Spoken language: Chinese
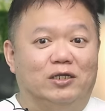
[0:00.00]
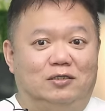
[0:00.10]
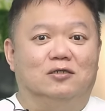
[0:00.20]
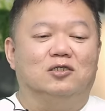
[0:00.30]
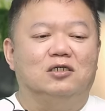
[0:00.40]
你
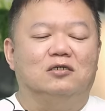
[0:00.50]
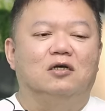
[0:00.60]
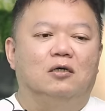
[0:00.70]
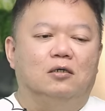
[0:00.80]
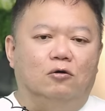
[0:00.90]
的事情。
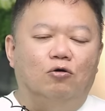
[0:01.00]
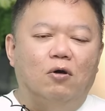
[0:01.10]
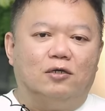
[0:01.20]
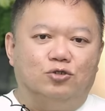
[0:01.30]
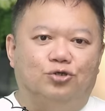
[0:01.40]
而
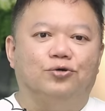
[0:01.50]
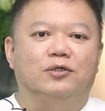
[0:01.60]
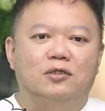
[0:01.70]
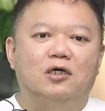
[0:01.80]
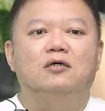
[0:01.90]
化
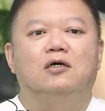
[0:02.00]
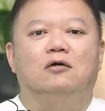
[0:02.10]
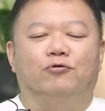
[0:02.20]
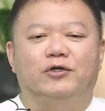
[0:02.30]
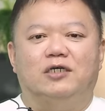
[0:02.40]
权呢，
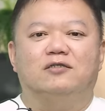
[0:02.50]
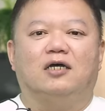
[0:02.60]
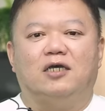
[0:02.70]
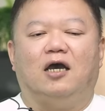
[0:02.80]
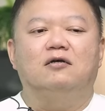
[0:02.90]
我会建议
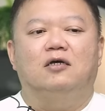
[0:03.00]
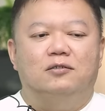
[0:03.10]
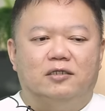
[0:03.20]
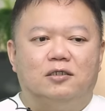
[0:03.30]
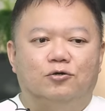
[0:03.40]
大家
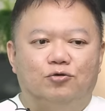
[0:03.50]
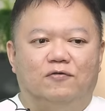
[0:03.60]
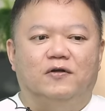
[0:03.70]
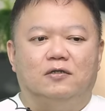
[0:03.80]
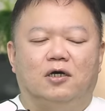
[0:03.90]
在这个月
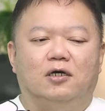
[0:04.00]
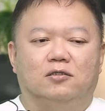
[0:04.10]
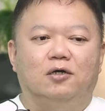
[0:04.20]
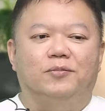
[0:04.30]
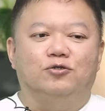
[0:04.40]
份可以
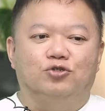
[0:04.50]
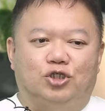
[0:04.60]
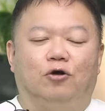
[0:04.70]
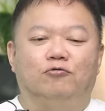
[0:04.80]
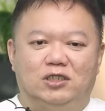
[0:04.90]
特别去
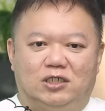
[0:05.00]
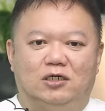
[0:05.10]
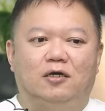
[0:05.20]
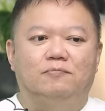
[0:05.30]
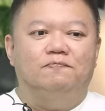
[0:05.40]
求一
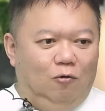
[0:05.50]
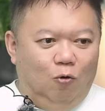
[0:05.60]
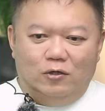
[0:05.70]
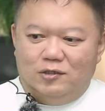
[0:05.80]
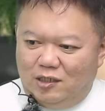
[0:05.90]
些，
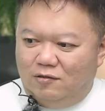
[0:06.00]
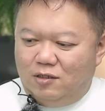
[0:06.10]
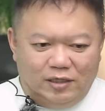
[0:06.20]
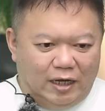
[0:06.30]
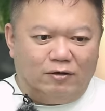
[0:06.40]
我真
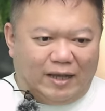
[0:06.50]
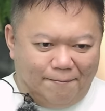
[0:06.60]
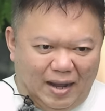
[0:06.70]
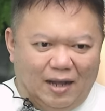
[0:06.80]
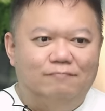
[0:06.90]
的要
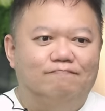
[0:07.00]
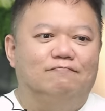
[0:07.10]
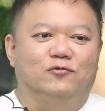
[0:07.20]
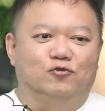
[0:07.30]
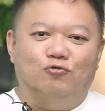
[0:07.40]
干吗？
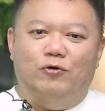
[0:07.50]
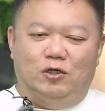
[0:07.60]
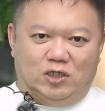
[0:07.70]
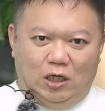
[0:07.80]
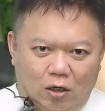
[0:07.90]
如果
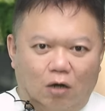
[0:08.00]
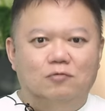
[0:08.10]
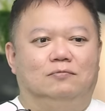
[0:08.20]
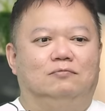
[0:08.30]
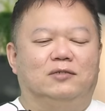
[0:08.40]
有成
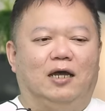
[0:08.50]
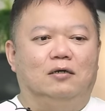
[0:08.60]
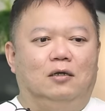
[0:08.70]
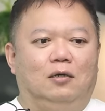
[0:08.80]
功，那